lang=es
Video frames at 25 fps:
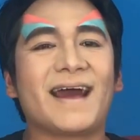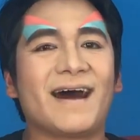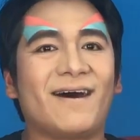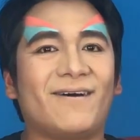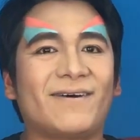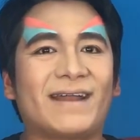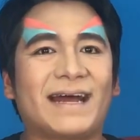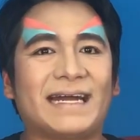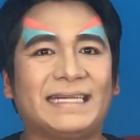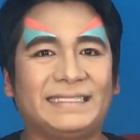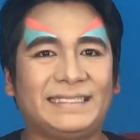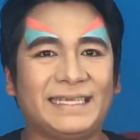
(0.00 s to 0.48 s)
Y
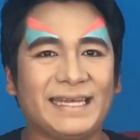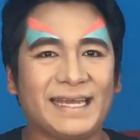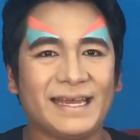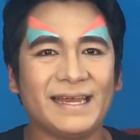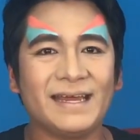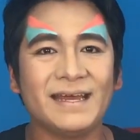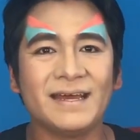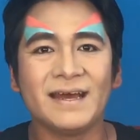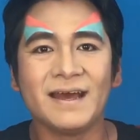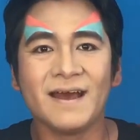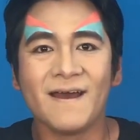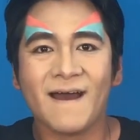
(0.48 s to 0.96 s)
ahora
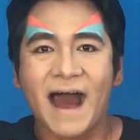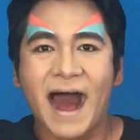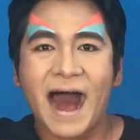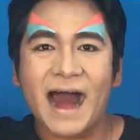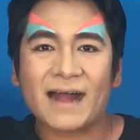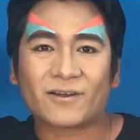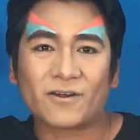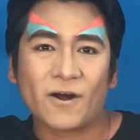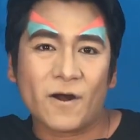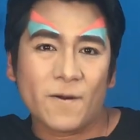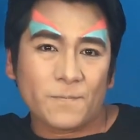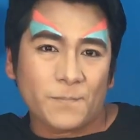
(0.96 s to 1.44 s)
sí,
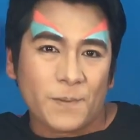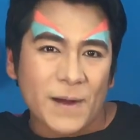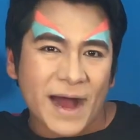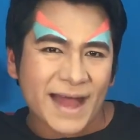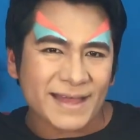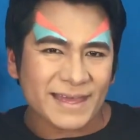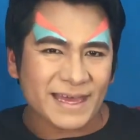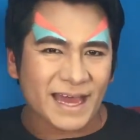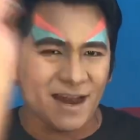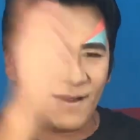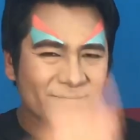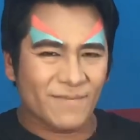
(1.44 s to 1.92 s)

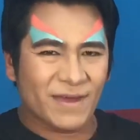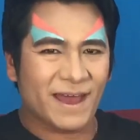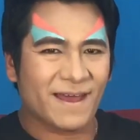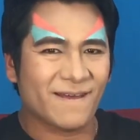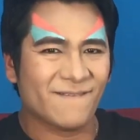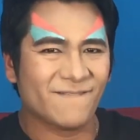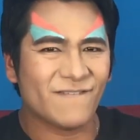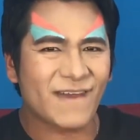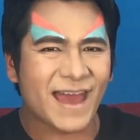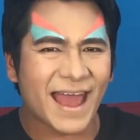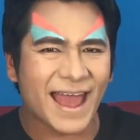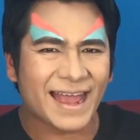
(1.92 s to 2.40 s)

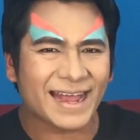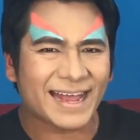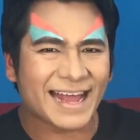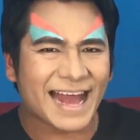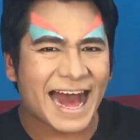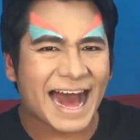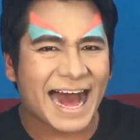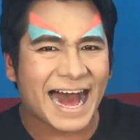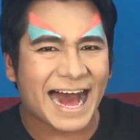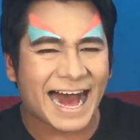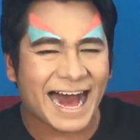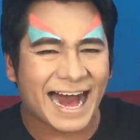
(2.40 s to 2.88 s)
acompáñenme,
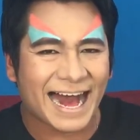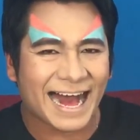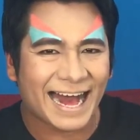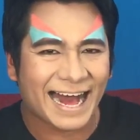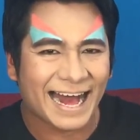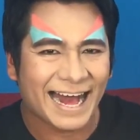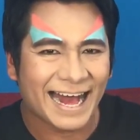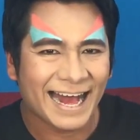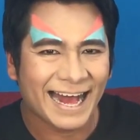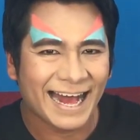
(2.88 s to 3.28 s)
venga.